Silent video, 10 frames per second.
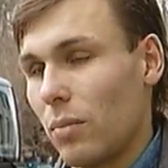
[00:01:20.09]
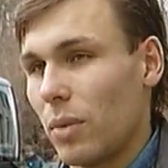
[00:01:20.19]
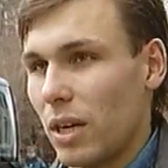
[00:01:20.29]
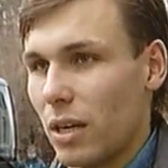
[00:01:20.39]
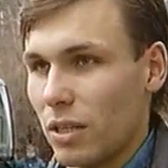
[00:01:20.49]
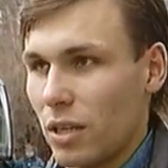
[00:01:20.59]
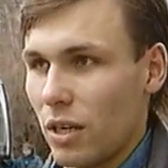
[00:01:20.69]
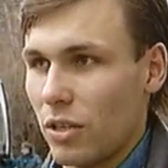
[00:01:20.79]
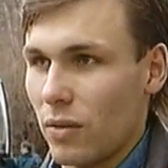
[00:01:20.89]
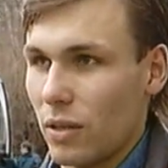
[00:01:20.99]
Пока
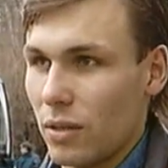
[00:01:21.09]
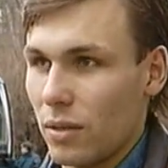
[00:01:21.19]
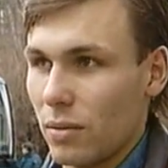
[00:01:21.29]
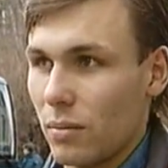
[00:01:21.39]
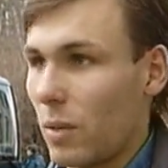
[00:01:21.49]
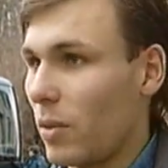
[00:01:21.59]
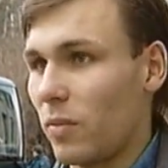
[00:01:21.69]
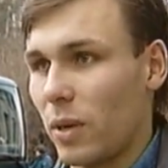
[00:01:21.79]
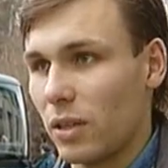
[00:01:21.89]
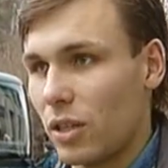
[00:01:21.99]
раскачивались,
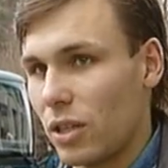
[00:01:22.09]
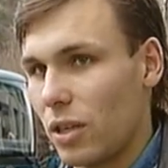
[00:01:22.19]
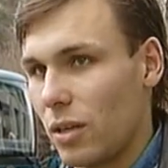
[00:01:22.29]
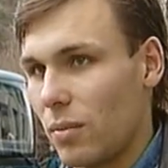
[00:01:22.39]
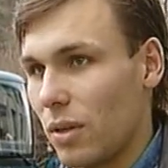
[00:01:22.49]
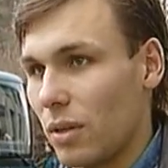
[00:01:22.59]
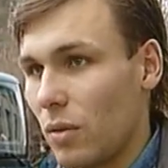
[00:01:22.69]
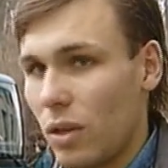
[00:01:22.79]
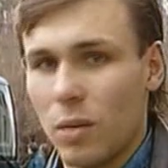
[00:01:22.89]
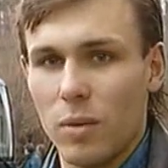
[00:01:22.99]
моментов практически не было.
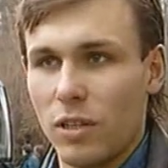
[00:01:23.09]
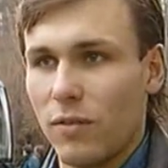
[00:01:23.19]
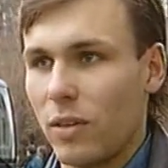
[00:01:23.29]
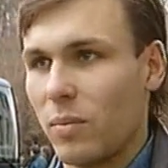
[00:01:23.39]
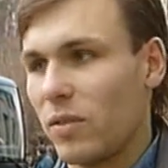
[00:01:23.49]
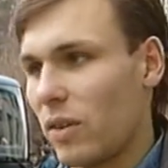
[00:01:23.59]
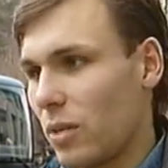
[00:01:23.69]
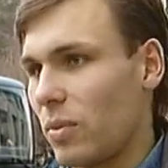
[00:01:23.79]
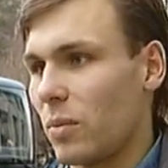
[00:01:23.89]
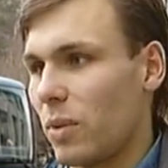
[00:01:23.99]
Но «Локомотив» они без,
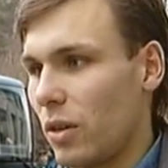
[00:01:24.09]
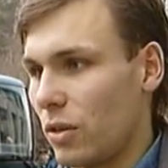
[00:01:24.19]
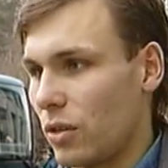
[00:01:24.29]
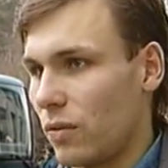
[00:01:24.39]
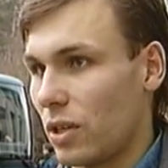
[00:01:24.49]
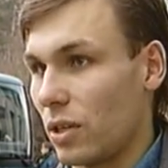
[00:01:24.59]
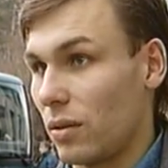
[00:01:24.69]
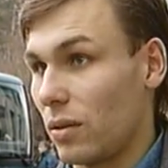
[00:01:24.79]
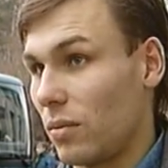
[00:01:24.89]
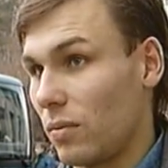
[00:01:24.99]
вообще без нападающих вышли.
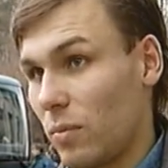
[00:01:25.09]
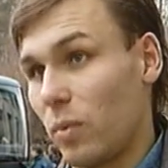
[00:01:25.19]
И